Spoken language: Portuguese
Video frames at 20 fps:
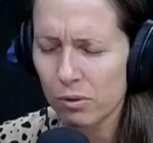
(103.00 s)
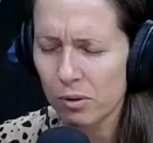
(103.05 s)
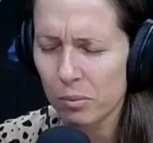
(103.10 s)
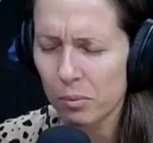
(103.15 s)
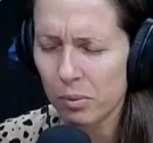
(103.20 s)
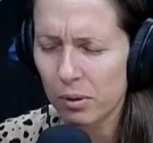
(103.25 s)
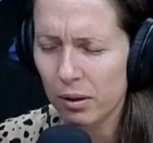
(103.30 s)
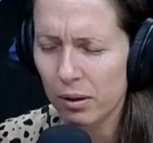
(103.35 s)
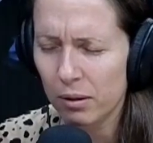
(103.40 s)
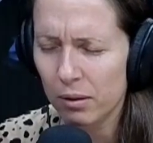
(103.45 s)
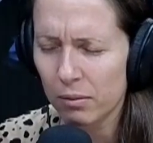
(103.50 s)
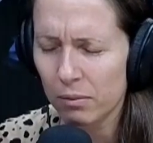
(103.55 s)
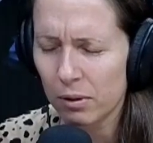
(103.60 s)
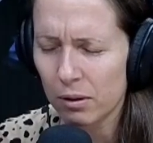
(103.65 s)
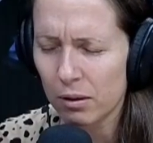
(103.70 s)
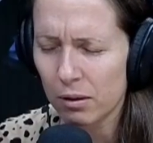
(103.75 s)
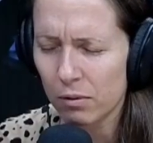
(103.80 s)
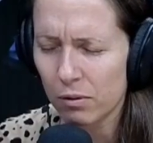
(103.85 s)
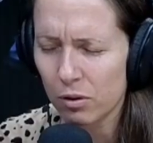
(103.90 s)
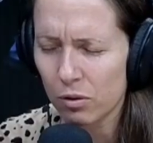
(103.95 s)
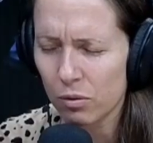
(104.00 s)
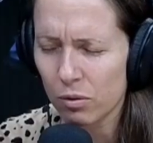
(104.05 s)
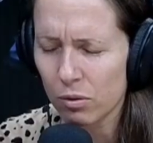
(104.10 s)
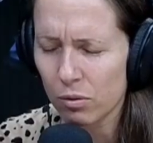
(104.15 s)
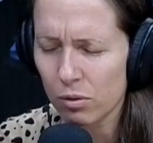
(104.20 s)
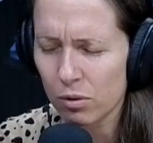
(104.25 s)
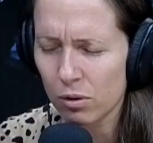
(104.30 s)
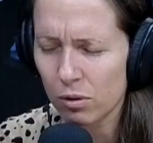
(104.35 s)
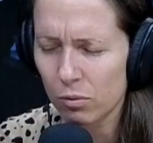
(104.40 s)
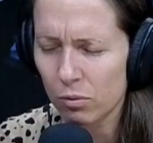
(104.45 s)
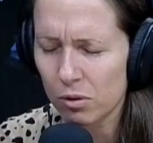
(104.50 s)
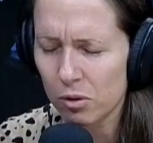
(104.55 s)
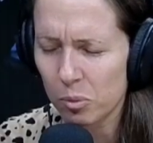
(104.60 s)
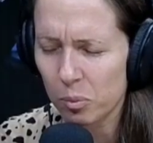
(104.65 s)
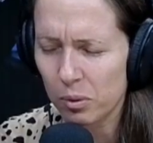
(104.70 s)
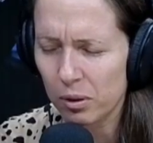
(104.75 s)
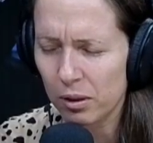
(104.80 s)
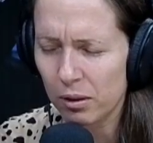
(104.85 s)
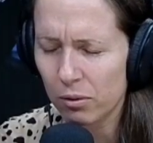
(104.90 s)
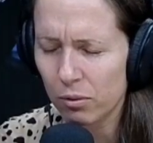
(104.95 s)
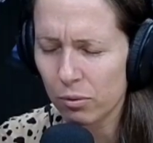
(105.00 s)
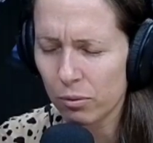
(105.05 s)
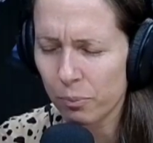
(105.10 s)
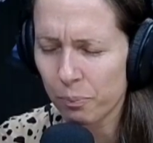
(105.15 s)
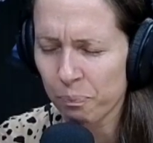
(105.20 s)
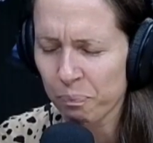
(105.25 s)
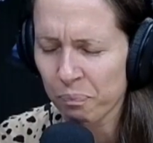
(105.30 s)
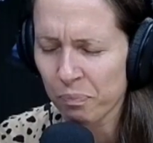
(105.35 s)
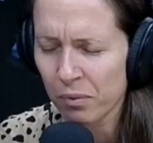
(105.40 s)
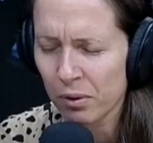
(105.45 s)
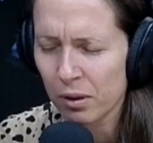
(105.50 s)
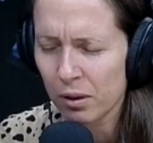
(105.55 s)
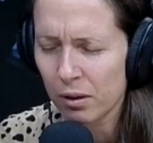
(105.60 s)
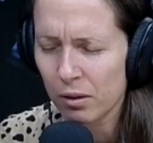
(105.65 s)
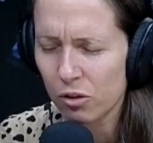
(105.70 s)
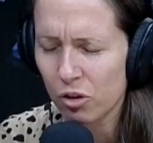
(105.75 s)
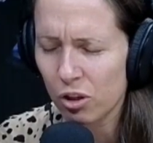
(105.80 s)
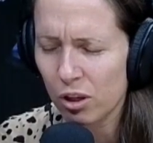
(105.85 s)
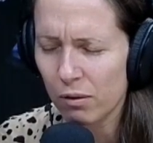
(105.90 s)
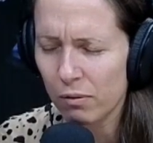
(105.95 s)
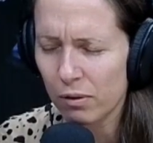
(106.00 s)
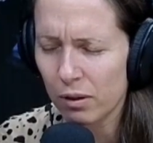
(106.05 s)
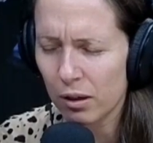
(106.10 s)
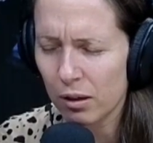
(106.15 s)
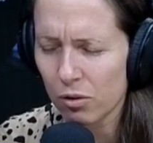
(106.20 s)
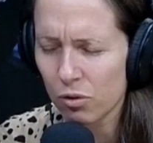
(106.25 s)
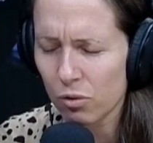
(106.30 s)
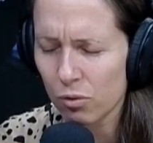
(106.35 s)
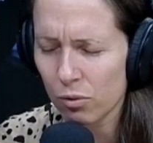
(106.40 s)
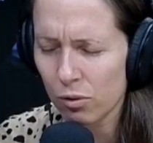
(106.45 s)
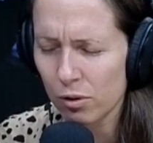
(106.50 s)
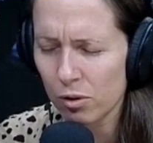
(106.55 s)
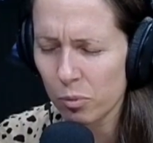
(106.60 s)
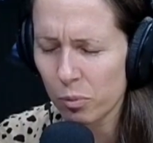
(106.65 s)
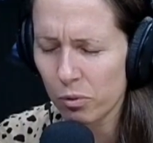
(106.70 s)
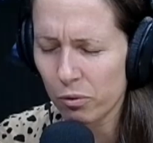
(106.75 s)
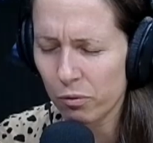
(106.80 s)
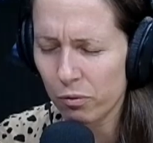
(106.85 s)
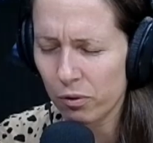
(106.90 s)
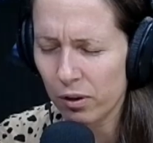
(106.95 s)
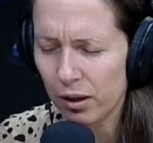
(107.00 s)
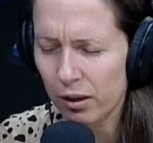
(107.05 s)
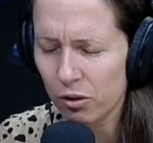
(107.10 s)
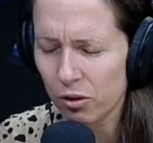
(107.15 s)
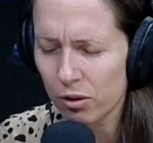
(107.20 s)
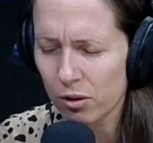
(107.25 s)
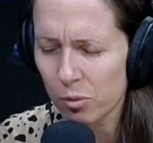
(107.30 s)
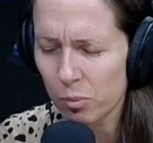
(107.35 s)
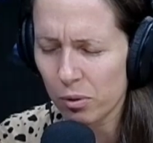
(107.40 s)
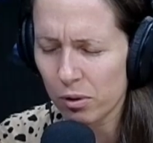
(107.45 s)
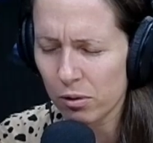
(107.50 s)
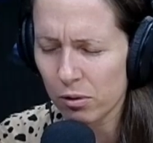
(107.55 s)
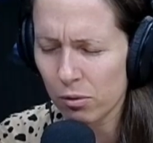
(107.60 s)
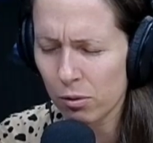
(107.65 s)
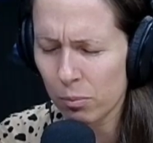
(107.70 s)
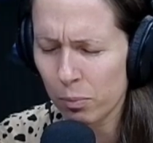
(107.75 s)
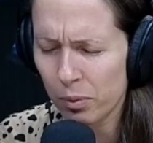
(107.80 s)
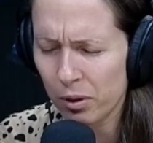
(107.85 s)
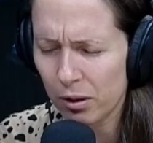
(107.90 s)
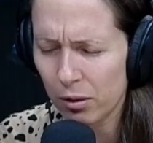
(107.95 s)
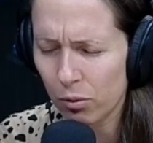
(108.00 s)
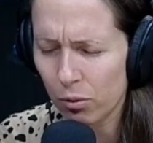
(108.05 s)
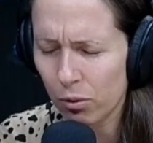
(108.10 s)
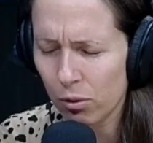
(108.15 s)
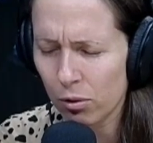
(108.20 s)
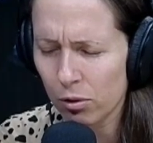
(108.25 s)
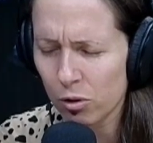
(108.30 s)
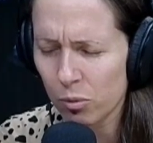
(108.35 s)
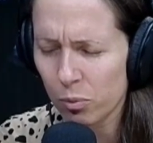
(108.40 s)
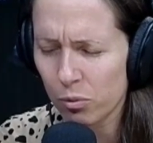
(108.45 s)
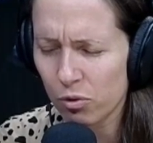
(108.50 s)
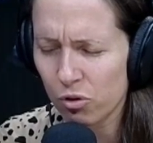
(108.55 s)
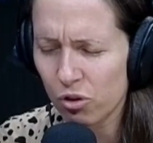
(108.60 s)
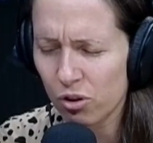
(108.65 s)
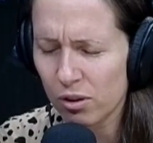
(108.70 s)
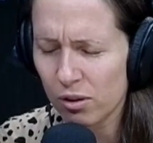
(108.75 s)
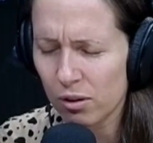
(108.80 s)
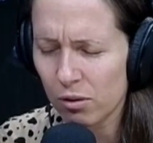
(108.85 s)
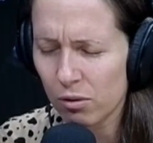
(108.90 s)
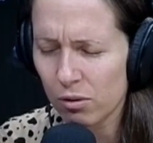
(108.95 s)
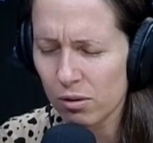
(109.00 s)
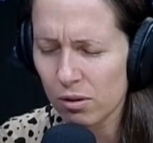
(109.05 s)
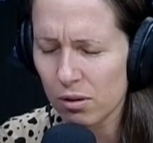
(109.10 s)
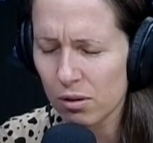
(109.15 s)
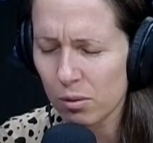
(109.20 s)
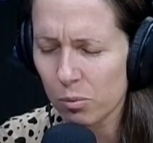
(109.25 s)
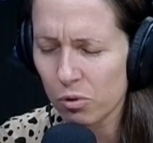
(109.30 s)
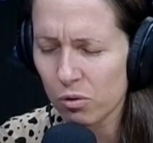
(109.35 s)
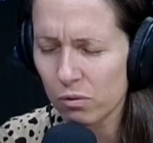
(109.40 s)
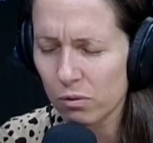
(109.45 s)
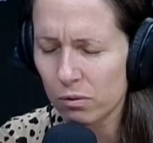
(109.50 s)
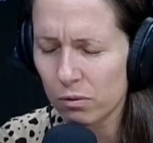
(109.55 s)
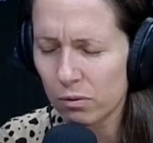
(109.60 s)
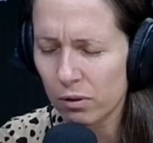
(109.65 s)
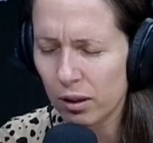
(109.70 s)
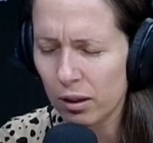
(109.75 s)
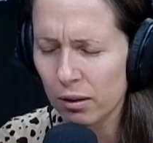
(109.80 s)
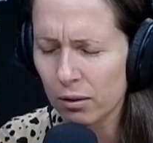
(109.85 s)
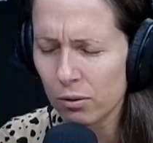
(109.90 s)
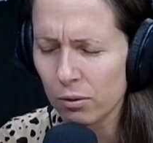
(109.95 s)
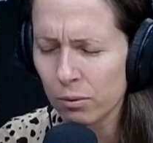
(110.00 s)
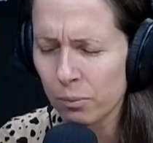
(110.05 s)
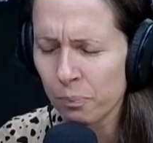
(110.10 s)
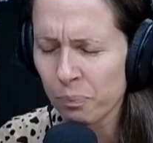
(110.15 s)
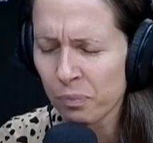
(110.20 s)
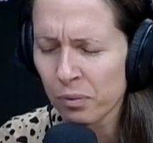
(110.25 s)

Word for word: também através do Seu Santo Espírito de revelações proféticas para nós, para os dias que nós estamos vivendo.